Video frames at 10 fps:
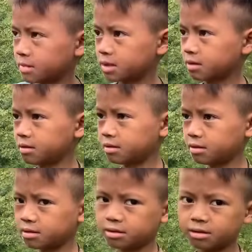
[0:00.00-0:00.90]
Nó to
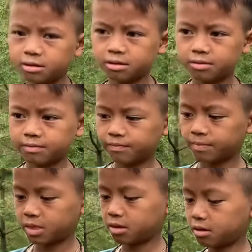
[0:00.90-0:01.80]
vào.
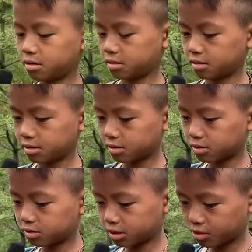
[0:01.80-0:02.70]
Con chào ông bà.
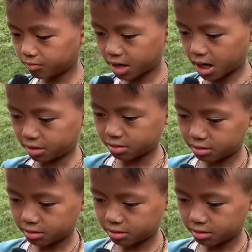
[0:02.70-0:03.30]
Con chào ông bà.